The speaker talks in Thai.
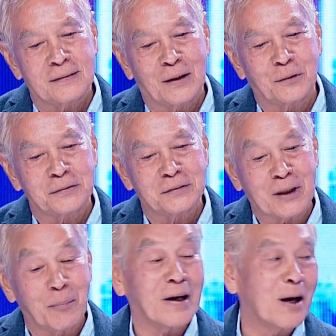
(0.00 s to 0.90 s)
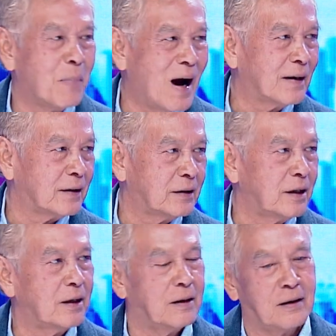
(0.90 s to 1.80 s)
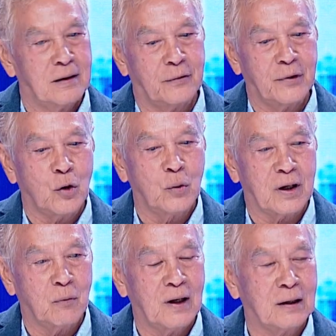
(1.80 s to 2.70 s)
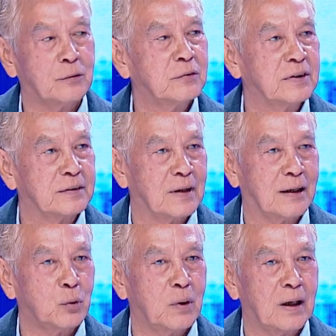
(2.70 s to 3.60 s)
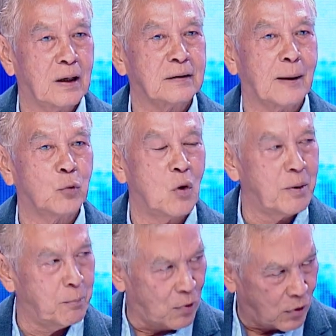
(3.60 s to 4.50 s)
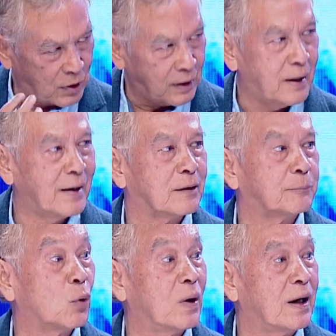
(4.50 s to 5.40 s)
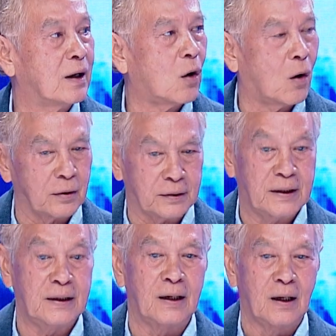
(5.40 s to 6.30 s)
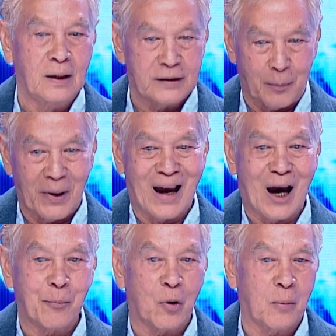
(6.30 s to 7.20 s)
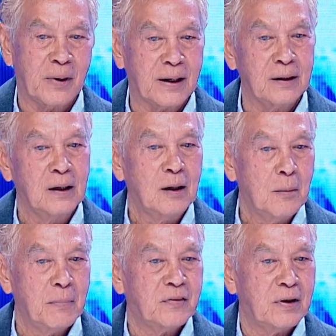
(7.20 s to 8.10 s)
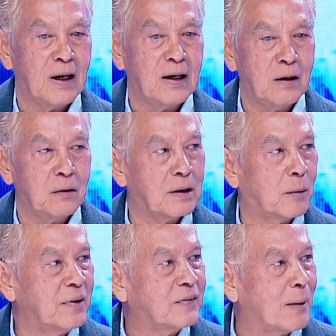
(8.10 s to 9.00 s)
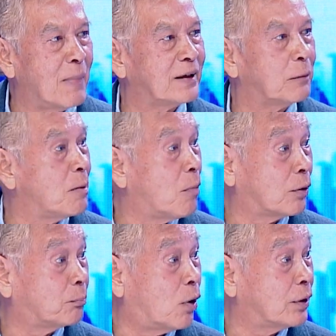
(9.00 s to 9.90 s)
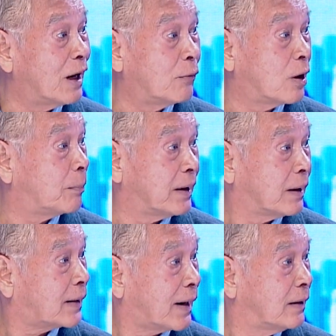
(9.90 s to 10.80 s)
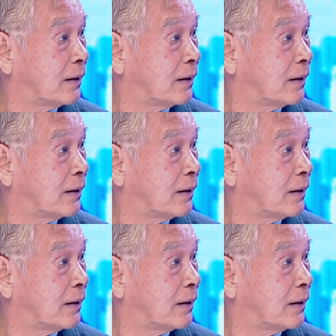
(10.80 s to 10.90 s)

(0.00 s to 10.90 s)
เราทำอะไรบ้างอย่างที่เราได้คุยกันว่าเราต้องศึกษาตัวเองแล้วทำตัวเป็นหมอให้กับตัวเองก่อนที่จะไปหาหมอมั้งั้นไม่เช่นนั้นแล้วเราไม่สามารถจะไปบอกหมอได้ว่าเราเป็นอะไร